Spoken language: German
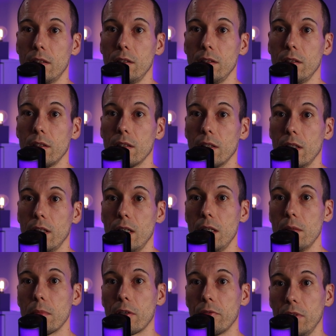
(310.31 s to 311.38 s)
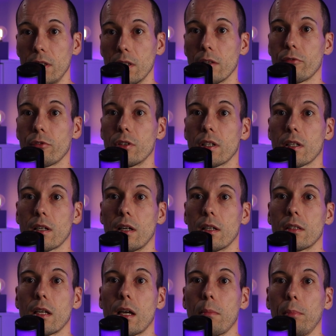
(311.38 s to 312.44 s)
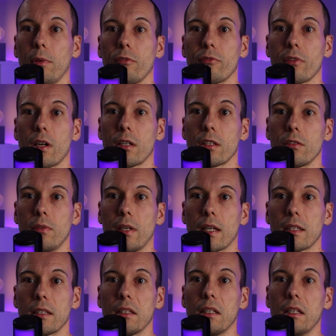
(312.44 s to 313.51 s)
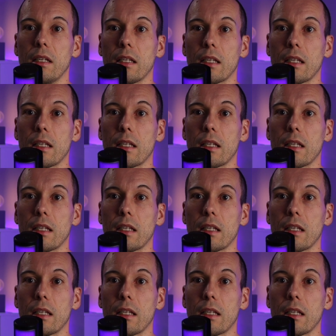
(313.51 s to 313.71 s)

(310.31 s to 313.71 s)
die immer wieder von der Karte abgefragt werden,